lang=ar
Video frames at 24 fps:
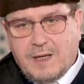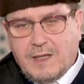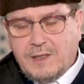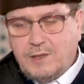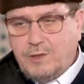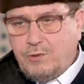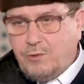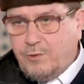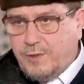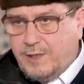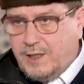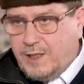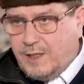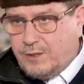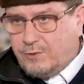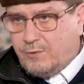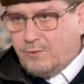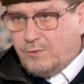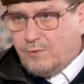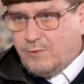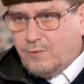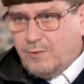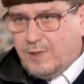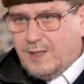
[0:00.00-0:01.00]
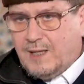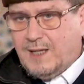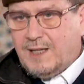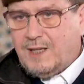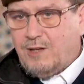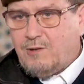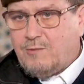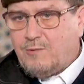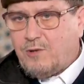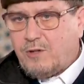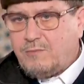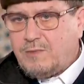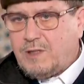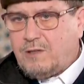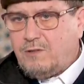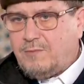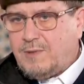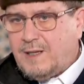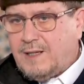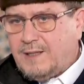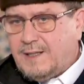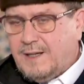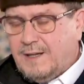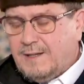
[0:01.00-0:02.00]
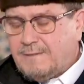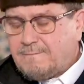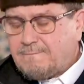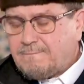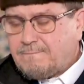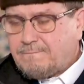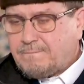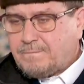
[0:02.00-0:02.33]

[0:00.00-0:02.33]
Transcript: قد يريد ولا يأمر مثل ماذا